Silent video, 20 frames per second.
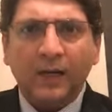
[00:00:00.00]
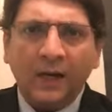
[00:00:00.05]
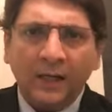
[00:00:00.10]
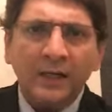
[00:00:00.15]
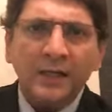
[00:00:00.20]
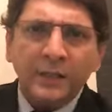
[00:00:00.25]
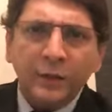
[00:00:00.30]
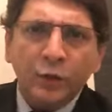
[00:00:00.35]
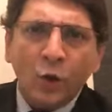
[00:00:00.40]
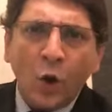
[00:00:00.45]

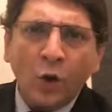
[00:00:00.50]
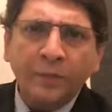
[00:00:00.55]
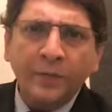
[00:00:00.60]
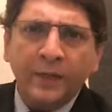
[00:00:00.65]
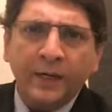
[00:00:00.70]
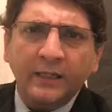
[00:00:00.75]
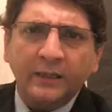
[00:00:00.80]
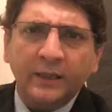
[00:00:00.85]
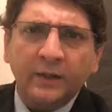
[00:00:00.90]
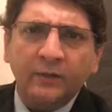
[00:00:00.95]
अरे न्यूयॉर्क
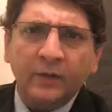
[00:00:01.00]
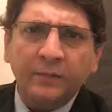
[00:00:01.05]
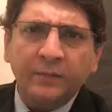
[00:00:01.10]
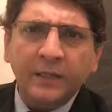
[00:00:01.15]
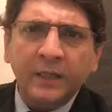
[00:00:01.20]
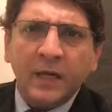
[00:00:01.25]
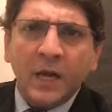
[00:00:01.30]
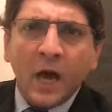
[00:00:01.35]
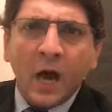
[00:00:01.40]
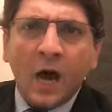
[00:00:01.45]
में रहते हुए
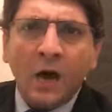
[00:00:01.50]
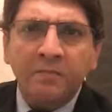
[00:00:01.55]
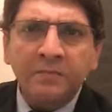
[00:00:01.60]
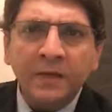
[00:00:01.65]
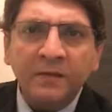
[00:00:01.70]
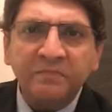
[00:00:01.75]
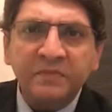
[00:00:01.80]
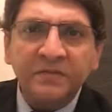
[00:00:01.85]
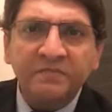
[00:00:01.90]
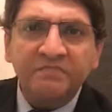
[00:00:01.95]
भी
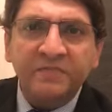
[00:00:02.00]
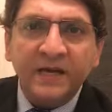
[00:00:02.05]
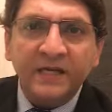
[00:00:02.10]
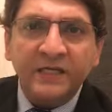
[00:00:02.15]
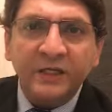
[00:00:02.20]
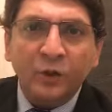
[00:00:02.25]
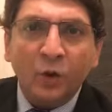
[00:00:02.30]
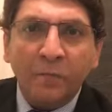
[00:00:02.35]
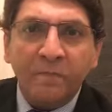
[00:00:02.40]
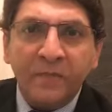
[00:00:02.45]
हमने अपनी
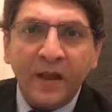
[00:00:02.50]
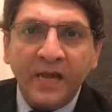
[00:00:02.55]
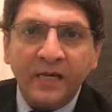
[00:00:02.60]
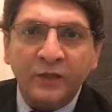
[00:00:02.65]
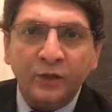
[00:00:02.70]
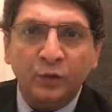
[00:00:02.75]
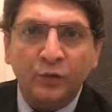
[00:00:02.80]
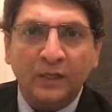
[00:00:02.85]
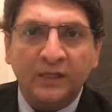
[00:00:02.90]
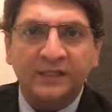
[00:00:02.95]
बेटी को पैर
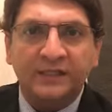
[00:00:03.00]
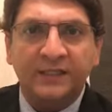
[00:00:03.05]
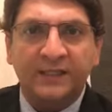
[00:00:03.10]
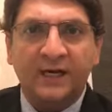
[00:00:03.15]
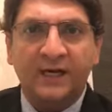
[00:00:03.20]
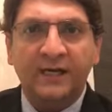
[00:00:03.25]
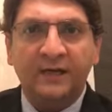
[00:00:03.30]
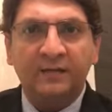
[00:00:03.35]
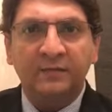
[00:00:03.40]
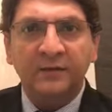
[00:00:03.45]
छूना
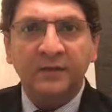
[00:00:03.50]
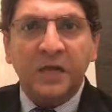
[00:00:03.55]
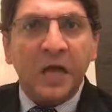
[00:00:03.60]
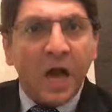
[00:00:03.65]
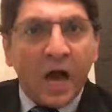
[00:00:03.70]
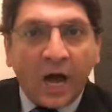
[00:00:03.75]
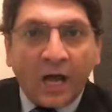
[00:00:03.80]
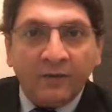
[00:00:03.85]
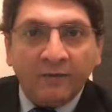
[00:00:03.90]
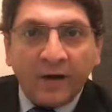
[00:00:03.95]
सिखाया
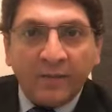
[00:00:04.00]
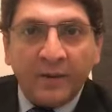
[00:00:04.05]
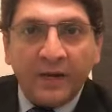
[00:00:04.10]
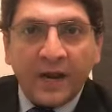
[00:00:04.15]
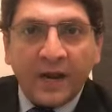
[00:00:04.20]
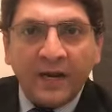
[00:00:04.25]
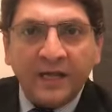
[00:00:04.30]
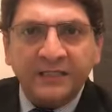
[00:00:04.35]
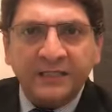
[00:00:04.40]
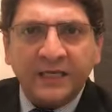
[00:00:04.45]
हलवा
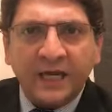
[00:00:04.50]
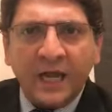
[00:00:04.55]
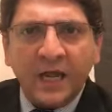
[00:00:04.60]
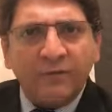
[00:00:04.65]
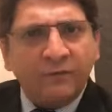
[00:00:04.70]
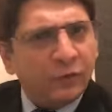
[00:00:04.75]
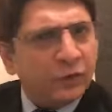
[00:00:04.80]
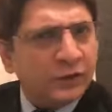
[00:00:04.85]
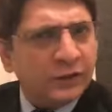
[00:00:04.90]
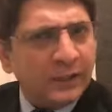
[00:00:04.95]
बनाना
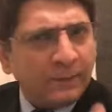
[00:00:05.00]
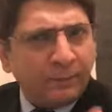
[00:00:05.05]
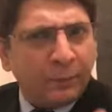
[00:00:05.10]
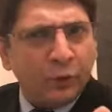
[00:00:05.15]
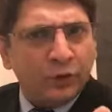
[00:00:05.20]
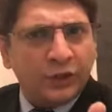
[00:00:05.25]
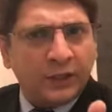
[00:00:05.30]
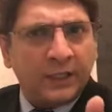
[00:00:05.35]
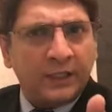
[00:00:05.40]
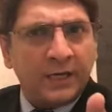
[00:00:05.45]
सिखाया वो सब
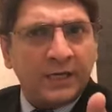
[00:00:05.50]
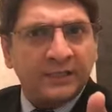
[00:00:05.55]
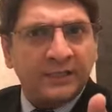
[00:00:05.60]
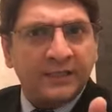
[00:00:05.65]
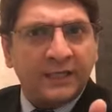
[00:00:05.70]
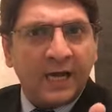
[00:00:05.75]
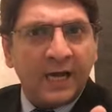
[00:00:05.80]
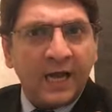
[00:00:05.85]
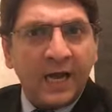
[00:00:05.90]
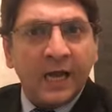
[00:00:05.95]
कुछ करना
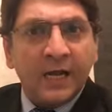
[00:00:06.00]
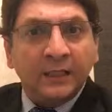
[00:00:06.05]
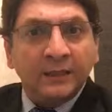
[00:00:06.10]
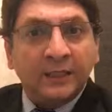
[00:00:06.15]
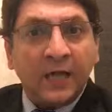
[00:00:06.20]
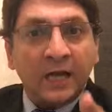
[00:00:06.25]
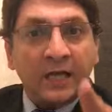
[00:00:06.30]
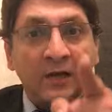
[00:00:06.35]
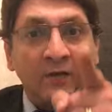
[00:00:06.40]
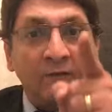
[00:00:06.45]
सिखाया
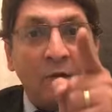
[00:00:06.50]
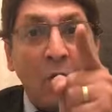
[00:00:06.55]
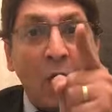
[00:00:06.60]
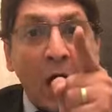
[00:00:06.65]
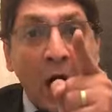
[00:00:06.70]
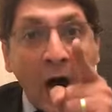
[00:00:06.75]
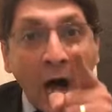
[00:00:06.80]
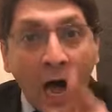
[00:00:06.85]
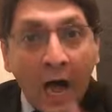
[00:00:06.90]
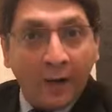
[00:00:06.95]
ताकि वो
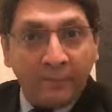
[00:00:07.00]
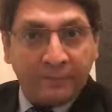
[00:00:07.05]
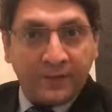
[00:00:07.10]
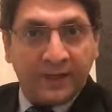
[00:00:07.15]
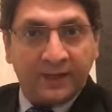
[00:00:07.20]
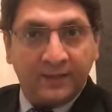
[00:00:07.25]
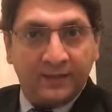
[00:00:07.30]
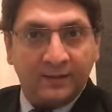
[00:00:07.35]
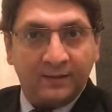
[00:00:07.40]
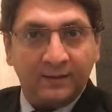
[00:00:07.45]

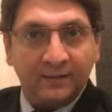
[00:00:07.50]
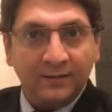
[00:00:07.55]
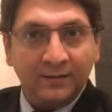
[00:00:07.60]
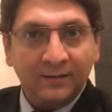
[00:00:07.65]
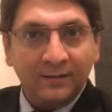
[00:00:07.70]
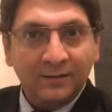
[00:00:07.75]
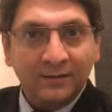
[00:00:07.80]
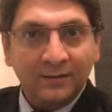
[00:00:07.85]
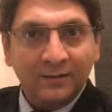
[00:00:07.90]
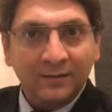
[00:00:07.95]
आपके घर
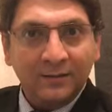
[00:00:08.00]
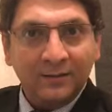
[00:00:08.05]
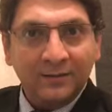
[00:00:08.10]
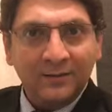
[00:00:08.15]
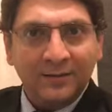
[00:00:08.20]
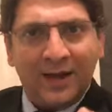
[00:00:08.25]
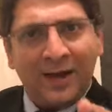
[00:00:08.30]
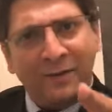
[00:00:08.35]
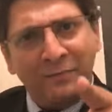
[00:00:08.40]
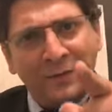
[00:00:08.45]

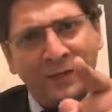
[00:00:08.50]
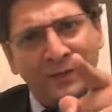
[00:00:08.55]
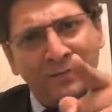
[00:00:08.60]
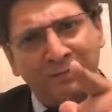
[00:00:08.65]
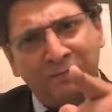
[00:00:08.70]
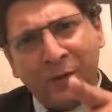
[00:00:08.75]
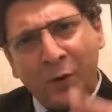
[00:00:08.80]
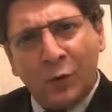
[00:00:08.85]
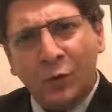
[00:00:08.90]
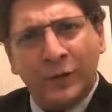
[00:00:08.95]
आपकी
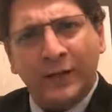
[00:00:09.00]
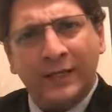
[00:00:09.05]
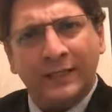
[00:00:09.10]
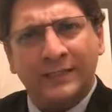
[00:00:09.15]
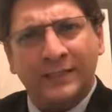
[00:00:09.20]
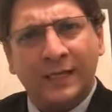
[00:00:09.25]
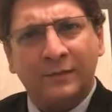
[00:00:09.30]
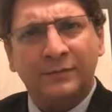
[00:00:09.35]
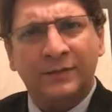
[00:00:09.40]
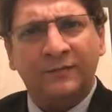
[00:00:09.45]
बहू के
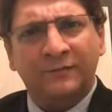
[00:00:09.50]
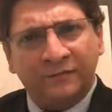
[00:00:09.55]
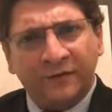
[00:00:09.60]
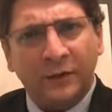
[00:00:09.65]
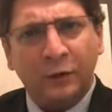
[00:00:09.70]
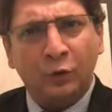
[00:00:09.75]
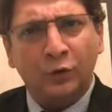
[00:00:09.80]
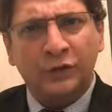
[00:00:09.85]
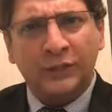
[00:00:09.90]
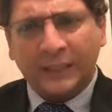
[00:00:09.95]
हिसाब से
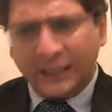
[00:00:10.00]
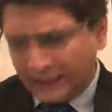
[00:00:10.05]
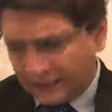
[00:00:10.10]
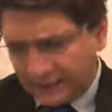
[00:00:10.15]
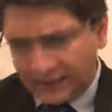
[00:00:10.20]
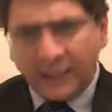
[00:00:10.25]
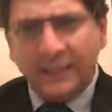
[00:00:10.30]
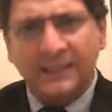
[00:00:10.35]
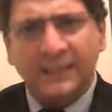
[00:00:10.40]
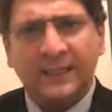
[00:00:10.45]
फिट हो सके
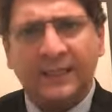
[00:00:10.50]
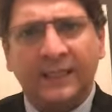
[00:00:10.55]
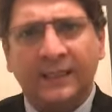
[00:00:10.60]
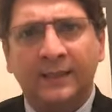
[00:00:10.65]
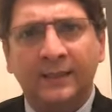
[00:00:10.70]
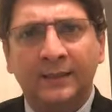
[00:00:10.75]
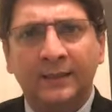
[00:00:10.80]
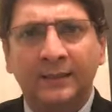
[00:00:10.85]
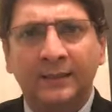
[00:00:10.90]
ढल सके